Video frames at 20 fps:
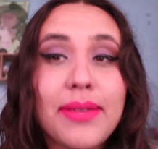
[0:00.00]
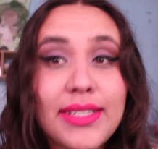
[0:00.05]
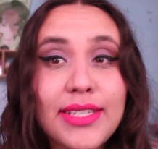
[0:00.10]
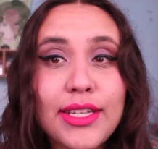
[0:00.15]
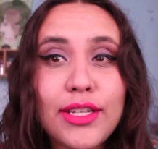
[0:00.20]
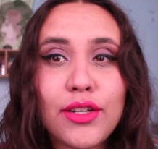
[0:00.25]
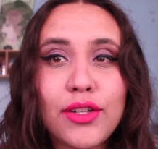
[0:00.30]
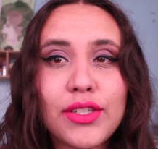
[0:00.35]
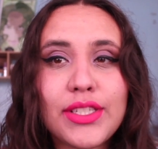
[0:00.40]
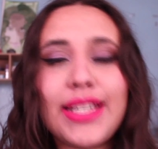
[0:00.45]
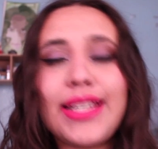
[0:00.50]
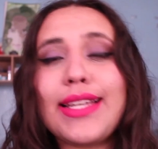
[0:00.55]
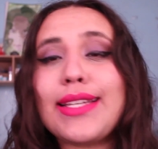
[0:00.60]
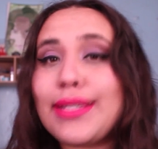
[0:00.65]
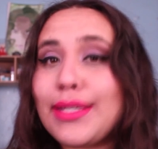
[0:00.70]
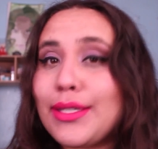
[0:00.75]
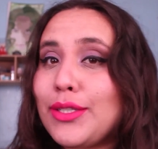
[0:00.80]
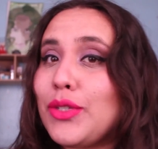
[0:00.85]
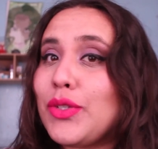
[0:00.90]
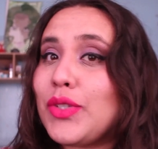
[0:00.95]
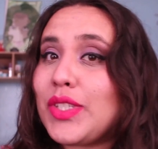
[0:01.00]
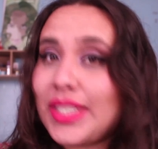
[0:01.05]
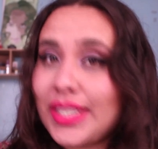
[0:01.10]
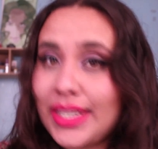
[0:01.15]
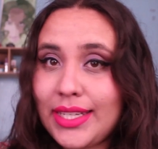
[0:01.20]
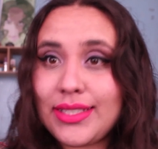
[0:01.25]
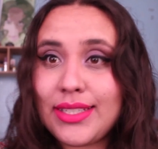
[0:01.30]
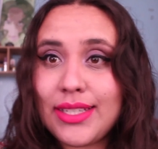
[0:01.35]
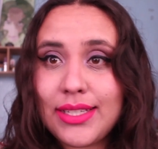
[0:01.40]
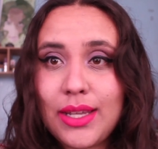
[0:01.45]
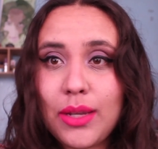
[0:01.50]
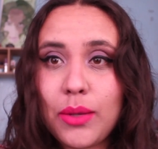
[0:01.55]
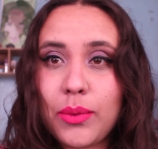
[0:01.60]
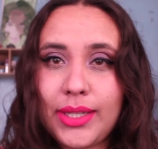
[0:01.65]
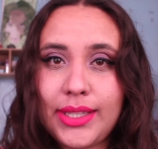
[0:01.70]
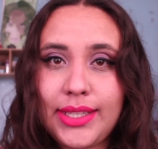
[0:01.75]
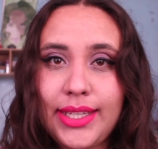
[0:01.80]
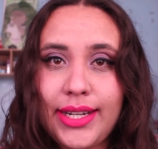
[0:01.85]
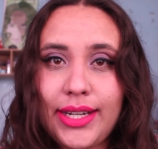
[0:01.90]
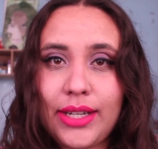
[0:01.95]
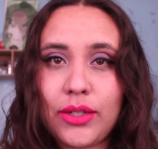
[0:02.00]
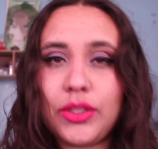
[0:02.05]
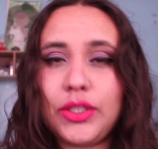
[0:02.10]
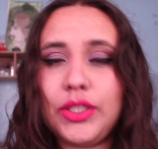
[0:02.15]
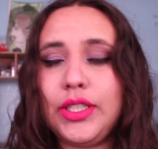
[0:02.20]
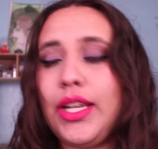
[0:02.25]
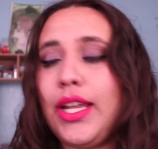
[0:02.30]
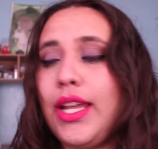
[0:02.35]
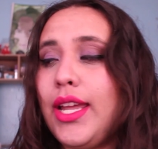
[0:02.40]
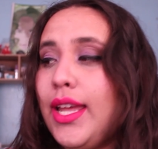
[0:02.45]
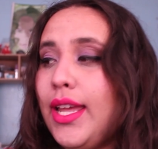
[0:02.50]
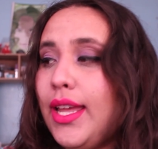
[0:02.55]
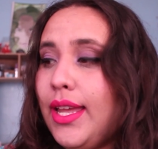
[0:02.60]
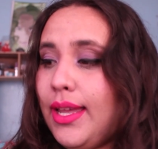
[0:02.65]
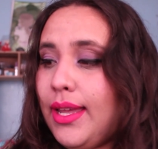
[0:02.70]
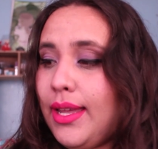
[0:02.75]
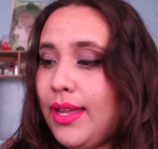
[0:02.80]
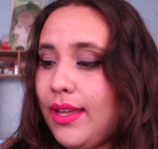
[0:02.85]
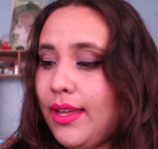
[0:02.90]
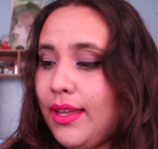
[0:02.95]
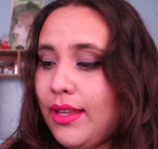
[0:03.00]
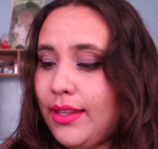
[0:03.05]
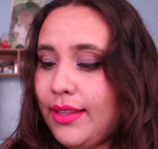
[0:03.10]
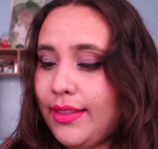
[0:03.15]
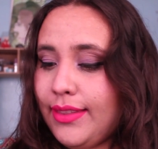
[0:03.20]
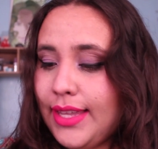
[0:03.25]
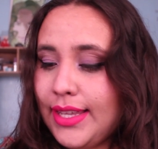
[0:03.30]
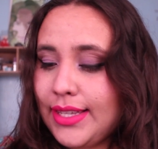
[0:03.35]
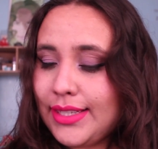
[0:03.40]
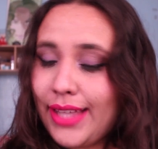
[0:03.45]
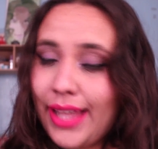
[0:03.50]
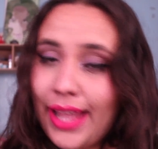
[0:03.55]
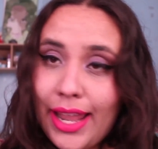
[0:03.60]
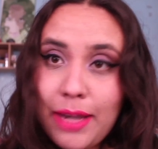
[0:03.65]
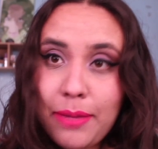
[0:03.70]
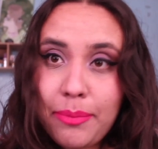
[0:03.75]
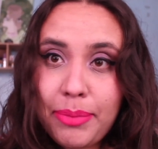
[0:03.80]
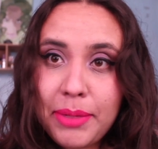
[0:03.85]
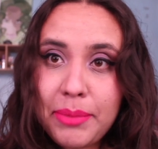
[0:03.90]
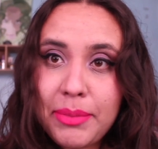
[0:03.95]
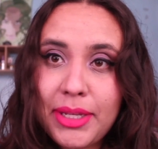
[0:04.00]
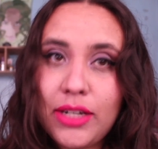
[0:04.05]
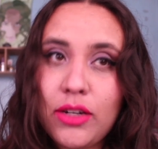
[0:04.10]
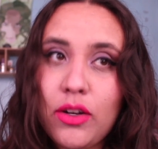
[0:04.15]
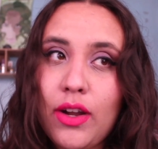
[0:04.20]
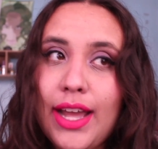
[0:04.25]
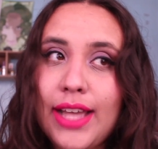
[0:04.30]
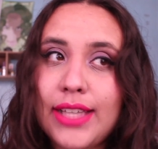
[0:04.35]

vecinos de la sección 6 de San Juan de Aragón desde el primero